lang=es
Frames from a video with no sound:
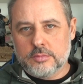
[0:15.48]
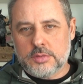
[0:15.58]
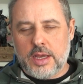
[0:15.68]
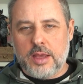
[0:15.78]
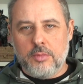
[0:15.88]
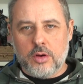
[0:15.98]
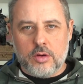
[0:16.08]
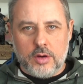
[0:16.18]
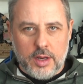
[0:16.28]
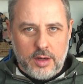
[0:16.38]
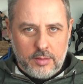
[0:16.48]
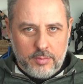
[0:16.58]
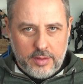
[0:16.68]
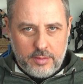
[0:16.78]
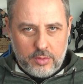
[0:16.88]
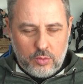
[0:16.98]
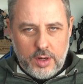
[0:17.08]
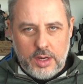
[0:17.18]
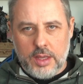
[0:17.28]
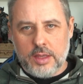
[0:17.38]
seguimos con el mes de Bruce
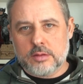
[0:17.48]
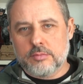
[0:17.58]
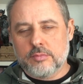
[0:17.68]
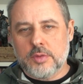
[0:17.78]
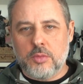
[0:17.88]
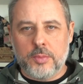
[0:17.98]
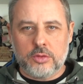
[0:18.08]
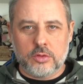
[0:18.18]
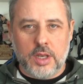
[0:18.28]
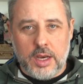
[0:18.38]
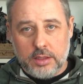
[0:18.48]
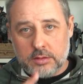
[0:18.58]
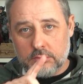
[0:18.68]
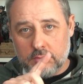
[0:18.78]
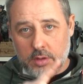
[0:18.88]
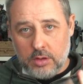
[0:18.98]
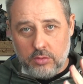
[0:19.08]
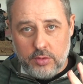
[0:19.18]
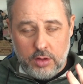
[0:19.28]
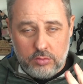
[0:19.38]
Willis. De momento tenéis
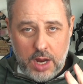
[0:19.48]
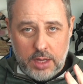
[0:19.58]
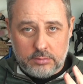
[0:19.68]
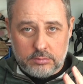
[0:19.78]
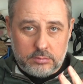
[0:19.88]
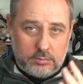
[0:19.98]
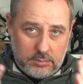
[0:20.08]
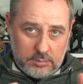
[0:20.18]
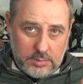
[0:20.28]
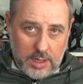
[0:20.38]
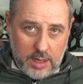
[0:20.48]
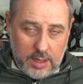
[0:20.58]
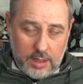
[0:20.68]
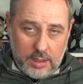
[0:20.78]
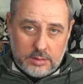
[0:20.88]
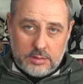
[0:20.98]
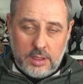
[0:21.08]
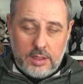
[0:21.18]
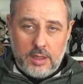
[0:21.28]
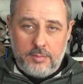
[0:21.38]
Luz de Luna, la
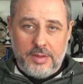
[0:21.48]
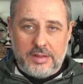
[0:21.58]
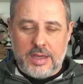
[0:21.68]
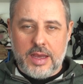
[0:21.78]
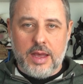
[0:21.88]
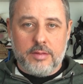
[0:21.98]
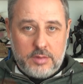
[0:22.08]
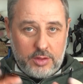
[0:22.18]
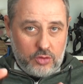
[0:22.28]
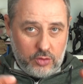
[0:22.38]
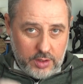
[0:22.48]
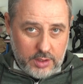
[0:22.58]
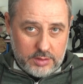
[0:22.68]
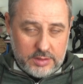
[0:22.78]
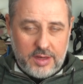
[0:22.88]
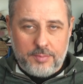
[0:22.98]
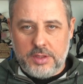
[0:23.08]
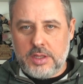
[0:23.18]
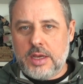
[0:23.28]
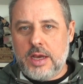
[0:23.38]
serie mítica, dentro de series
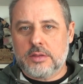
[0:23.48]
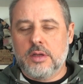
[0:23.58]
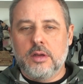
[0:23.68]
míticas,